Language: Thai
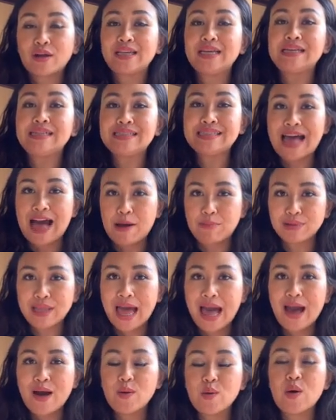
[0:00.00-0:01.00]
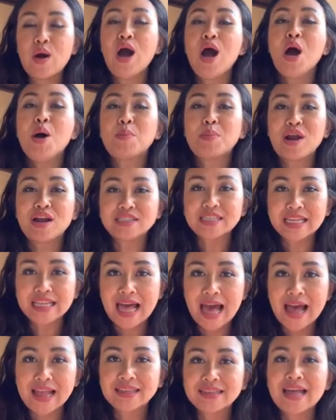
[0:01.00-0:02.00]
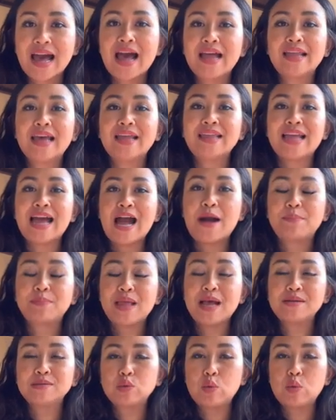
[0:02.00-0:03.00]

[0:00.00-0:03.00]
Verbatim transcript: ถึงสาม เท่าเพราะฉะนั้นถ้าแนะนำถ้าส